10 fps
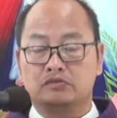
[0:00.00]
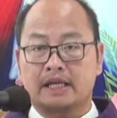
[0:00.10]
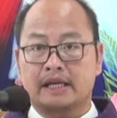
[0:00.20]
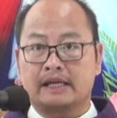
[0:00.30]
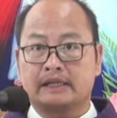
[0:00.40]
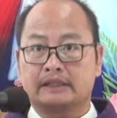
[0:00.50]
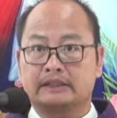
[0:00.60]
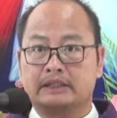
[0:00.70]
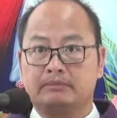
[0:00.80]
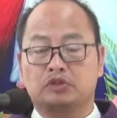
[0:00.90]
ta
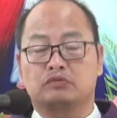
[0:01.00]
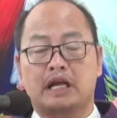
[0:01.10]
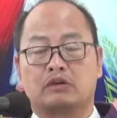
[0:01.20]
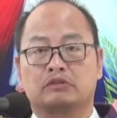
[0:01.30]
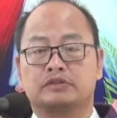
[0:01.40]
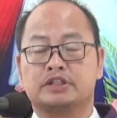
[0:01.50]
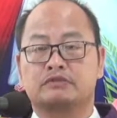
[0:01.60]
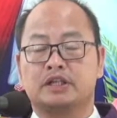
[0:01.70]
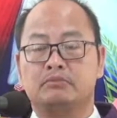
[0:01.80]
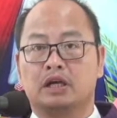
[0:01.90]
tiếp tục đọc
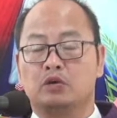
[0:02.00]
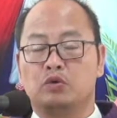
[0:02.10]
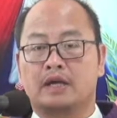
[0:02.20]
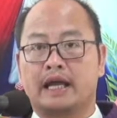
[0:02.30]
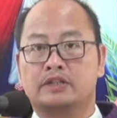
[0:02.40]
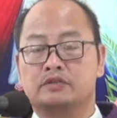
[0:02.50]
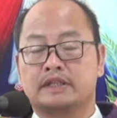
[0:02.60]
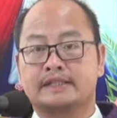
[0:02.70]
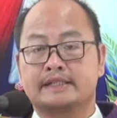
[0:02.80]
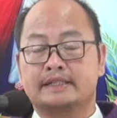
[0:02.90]
trong tin mừng Luca chúng
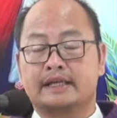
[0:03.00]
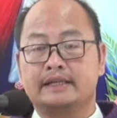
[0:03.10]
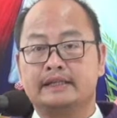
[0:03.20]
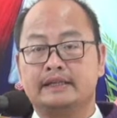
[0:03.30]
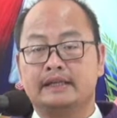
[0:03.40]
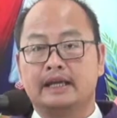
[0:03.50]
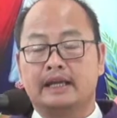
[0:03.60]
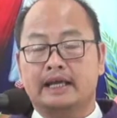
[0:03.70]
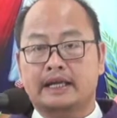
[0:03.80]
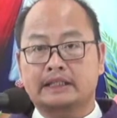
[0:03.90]
ta sẽ thấy
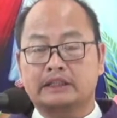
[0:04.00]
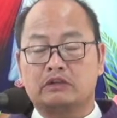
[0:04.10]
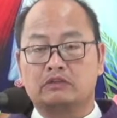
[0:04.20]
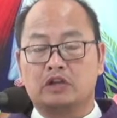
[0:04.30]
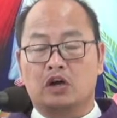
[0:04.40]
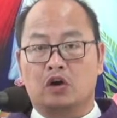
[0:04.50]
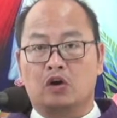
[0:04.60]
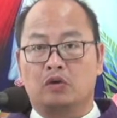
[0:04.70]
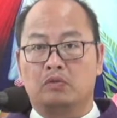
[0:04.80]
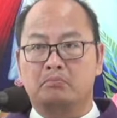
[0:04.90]
là các tông
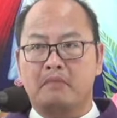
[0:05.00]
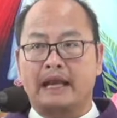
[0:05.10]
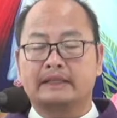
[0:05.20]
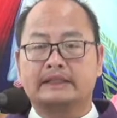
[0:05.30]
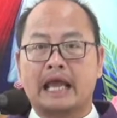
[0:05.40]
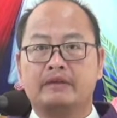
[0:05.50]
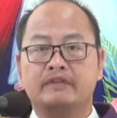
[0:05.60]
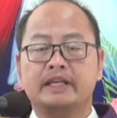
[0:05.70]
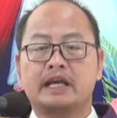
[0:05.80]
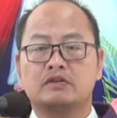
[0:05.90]
đồ bàn
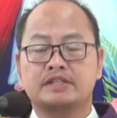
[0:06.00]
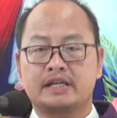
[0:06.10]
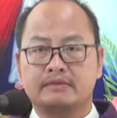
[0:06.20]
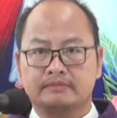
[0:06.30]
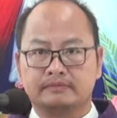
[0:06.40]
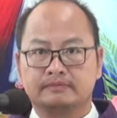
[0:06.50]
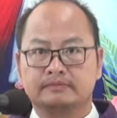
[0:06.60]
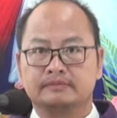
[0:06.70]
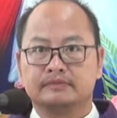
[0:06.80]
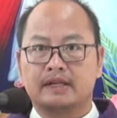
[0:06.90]
tán với nhau xem
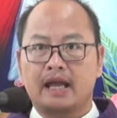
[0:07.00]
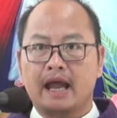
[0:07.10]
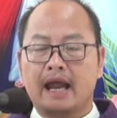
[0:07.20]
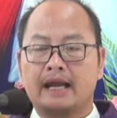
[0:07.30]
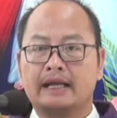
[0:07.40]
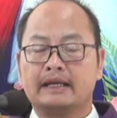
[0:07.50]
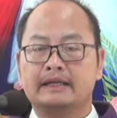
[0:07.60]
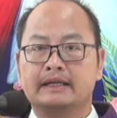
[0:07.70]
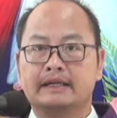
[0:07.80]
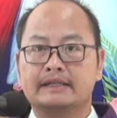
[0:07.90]
ai là
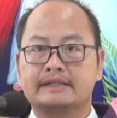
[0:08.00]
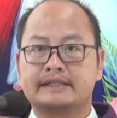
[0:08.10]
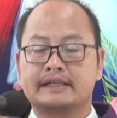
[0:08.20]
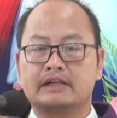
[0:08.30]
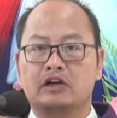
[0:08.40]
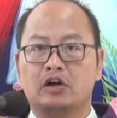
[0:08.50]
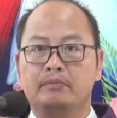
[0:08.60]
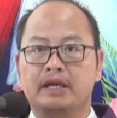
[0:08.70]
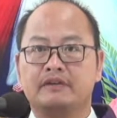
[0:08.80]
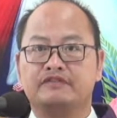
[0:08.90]
người sẽ ngồi
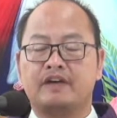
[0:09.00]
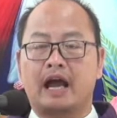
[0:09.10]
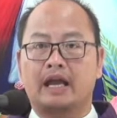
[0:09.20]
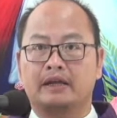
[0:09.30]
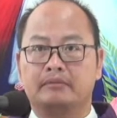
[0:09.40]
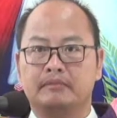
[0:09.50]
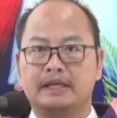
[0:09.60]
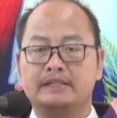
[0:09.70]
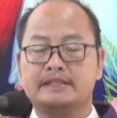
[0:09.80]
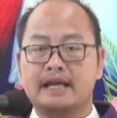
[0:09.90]
bên phải,
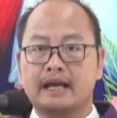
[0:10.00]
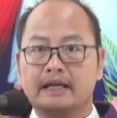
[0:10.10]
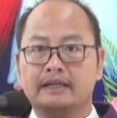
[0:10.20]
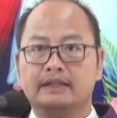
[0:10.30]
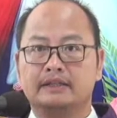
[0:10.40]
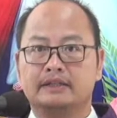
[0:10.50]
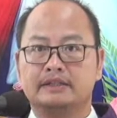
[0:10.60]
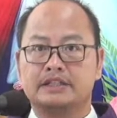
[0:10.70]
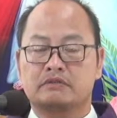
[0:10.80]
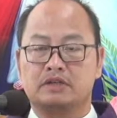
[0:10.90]
bên trái
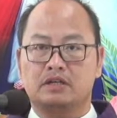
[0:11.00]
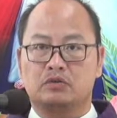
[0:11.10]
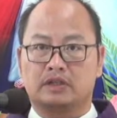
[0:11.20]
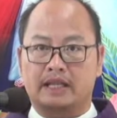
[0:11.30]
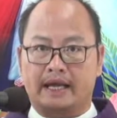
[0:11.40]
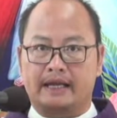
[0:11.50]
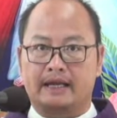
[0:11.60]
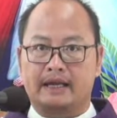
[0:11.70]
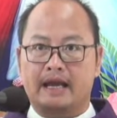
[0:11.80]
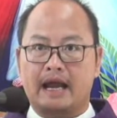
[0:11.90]
trong nước của thầy,
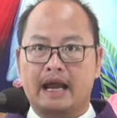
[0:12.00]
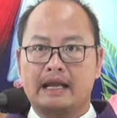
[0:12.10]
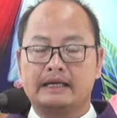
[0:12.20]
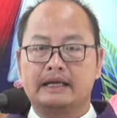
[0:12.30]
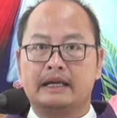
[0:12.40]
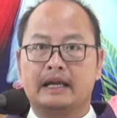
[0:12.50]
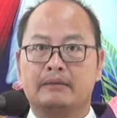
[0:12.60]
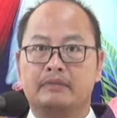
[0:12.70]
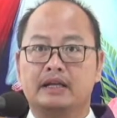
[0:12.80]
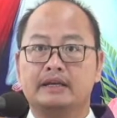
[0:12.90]
ai là người
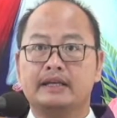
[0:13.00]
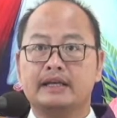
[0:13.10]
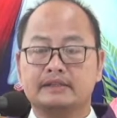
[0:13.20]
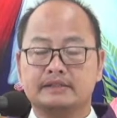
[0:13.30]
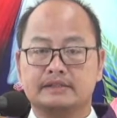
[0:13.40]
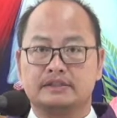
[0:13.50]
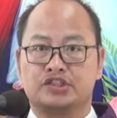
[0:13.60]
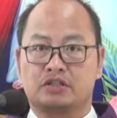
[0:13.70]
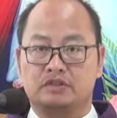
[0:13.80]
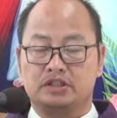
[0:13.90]
làm lớn nhất
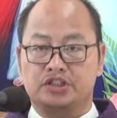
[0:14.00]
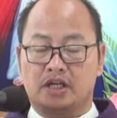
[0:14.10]
trong nước trời.